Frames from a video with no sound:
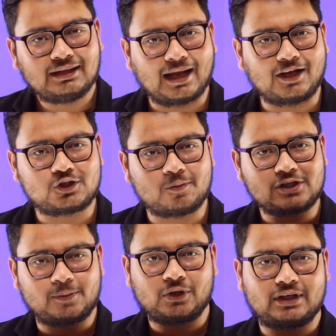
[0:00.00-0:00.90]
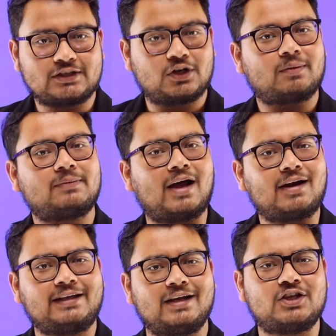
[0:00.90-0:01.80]
थैंक यू सो मच मिलूंगा नेक्स्ट वीडियो में
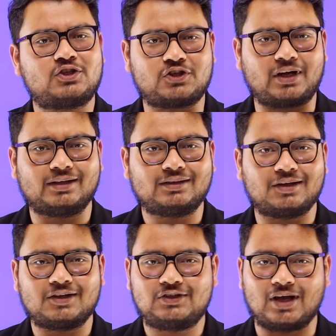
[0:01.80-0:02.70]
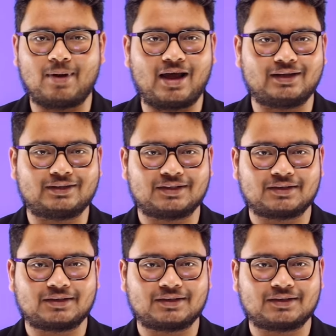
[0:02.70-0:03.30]
ध्यान रखिए जय हिंद जय भारत